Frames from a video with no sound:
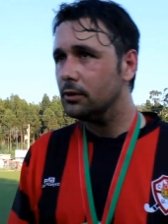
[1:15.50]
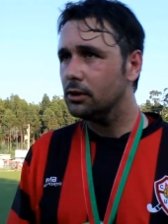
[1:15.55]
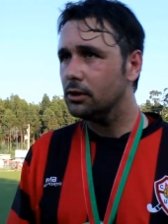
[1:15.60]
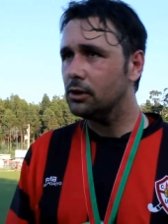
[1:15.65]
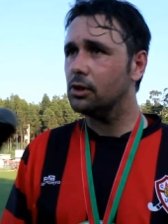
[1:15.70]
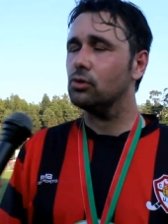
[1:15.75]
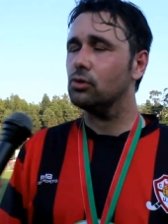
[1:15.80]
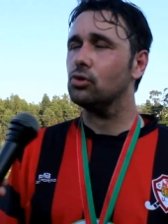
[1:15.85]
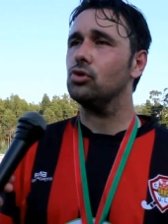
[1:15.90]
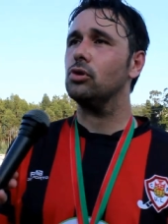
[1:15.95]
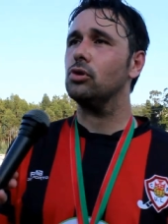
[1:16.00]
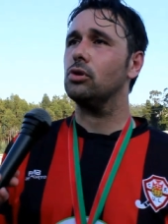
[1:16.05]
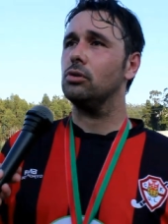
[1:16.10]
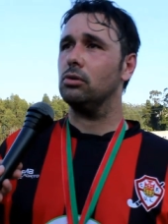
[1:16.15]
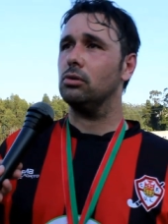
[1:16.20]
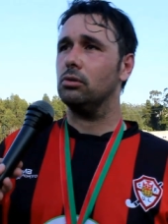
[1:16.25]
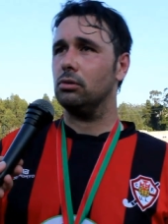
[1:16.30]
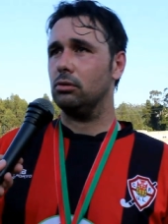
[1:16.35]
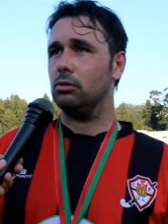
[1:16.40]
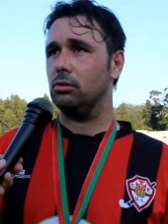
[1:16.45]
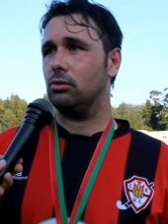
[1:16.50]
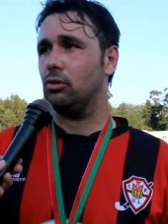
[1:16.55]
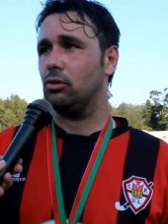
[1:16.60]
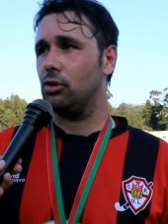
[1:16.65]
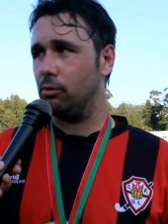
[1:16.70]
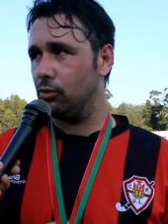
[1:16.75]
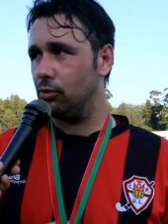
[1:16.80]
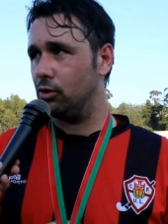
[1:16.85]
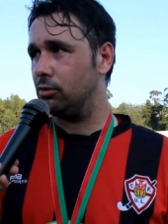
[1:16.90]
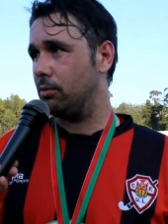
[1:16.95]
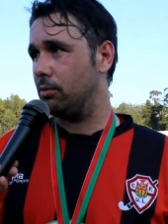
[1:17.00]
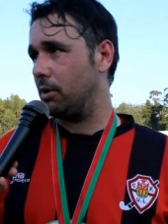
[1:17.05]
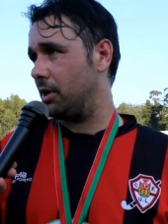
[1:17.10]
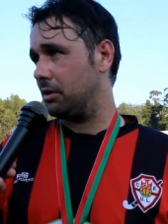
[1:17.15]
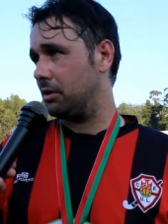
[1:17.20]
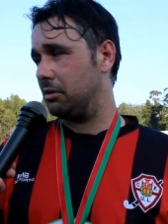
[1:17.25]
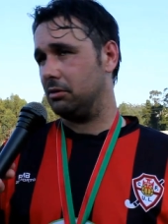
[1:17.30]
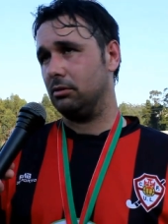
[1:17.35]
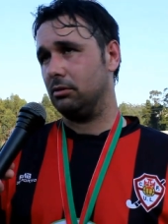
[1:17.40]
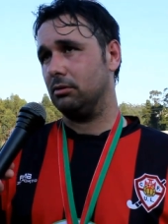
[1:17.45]
Sim, o jogo correu muito
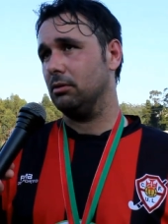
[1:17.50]
bem.